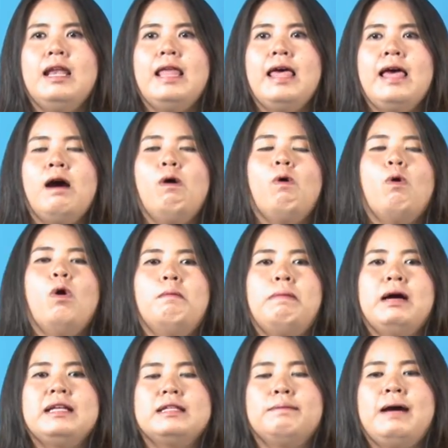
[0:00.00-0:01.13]
แล้ว
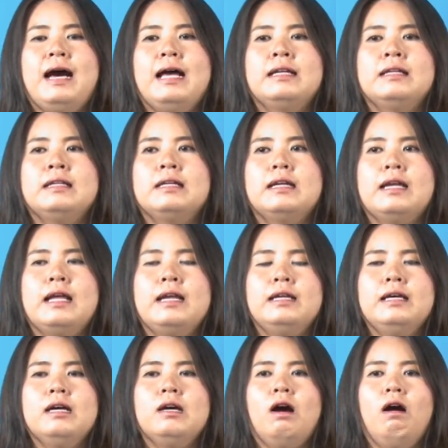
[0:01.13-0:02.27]
ผลิตภัณฑ์ใน
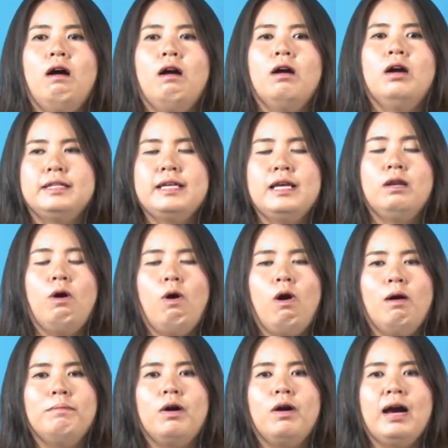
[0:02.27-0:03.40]
เรื่องของเทียนห
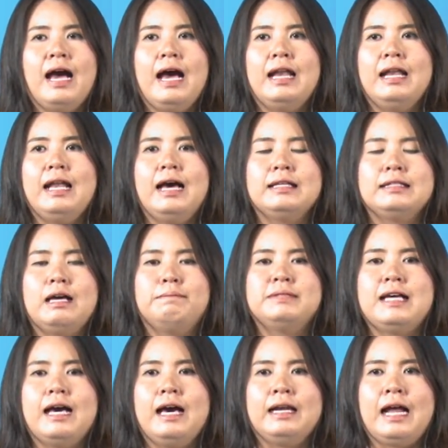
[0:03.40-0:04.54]
อมของหารล่ะ
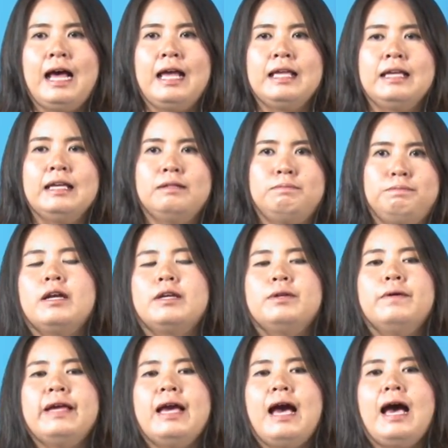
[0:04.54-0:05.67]
ทำจากอะไร
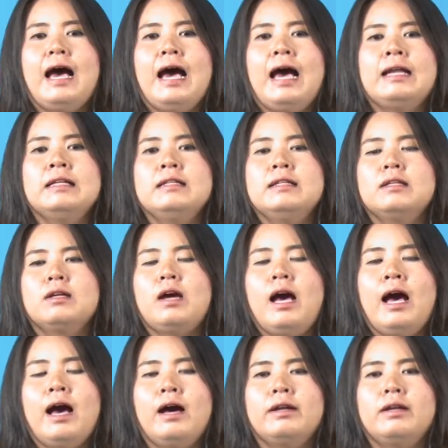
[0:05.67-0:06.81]
โดยหาร
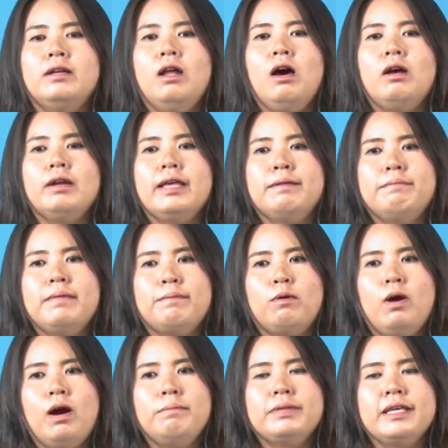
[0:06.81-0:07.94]
ลอกเลนแบบ
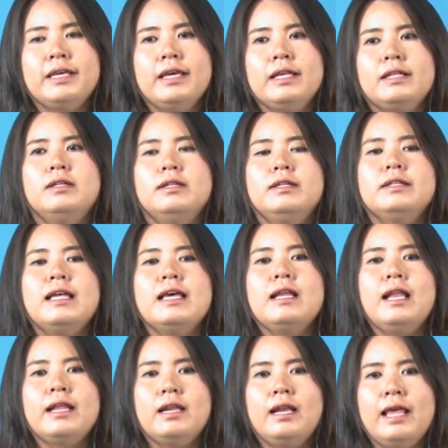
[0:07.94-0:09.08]
ความคิดหรือได้
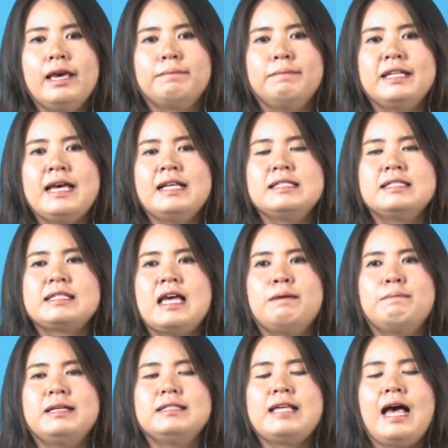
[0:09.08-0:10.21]
แรงบันดาลใจ
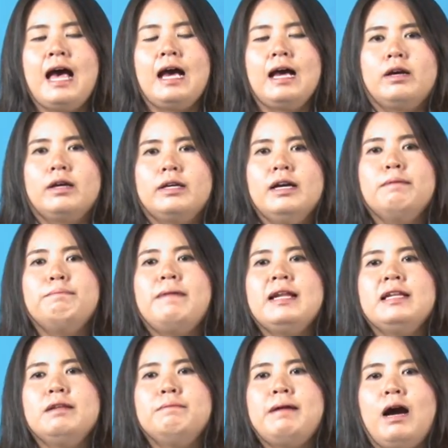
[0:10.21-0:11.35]
มาจากเครื่องปั้
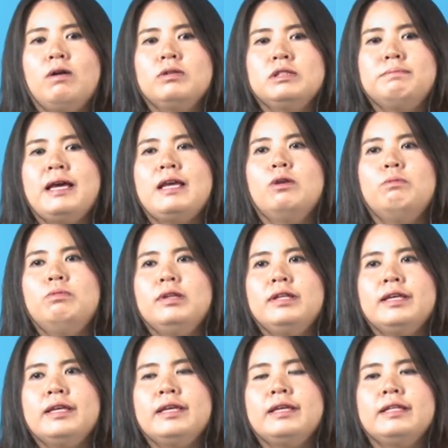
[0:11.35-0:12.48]
นดินเผาสมัยลบบุ
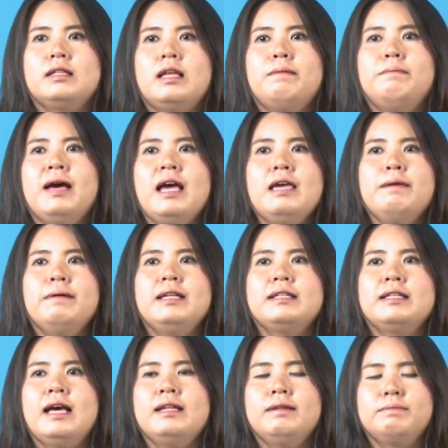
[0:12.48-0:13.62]
รีทำให้ผลิ
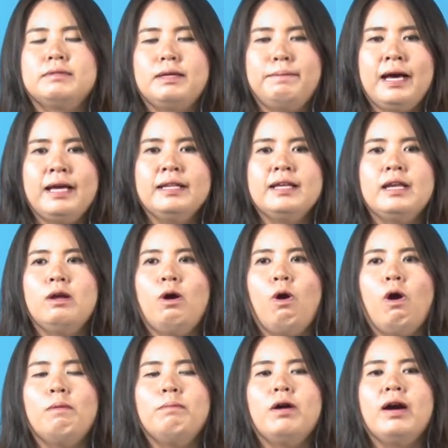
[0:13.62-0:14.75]
ตภัณฑ์เทียนห
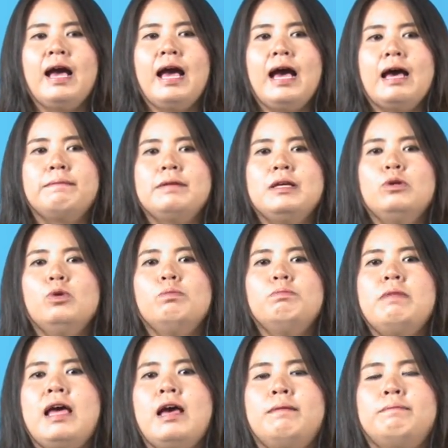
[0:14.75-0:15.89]
อมของหารมีรูป
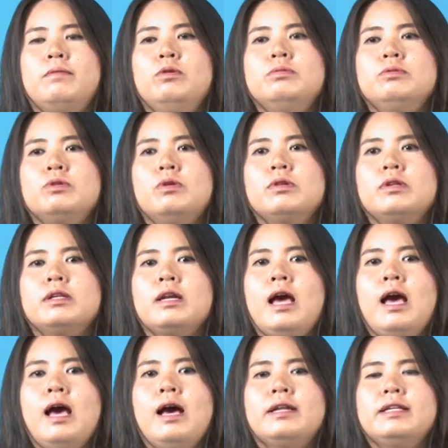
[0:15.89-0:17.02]
แบบรูปทรง
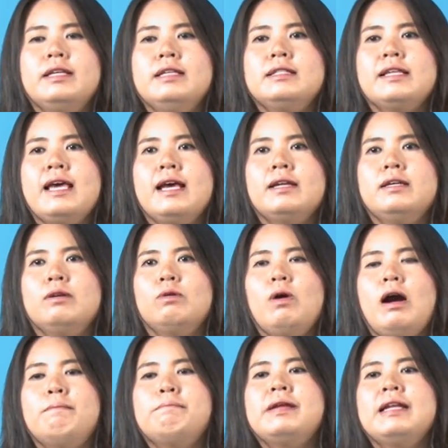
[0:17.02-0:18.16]
ที่แสดงถึงค
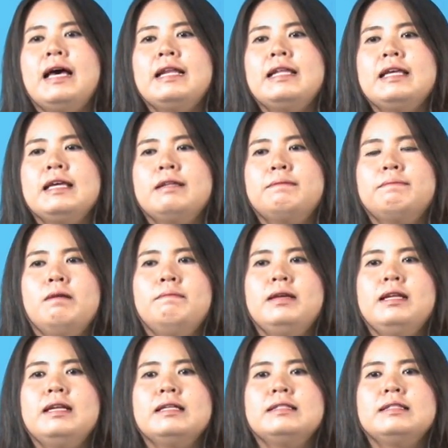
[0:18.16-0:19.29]
วามเป็นอดีต
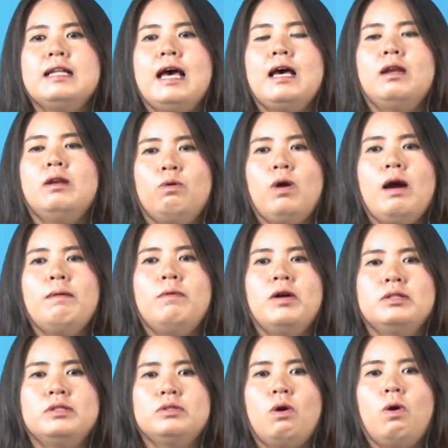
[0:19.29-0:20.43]
มีลักษณะความอ่
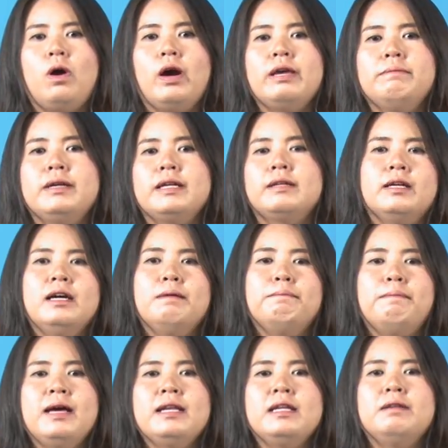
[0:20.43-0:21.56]
อนช้อย เหมือนเครื่อง
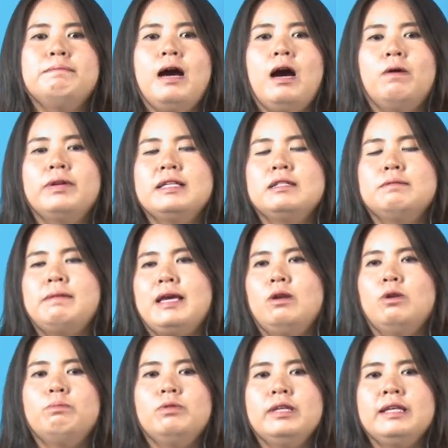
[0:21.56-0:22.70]
ปั้นดินเผาในสมัย
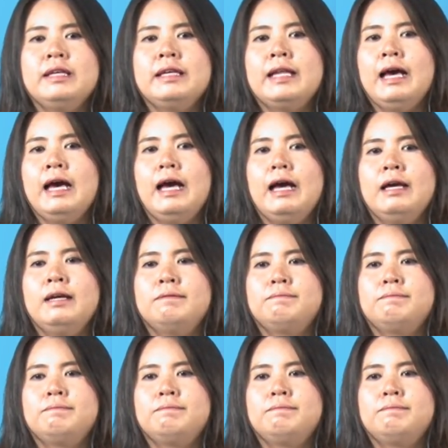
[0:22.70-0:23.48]
ลบบุรีนะคะ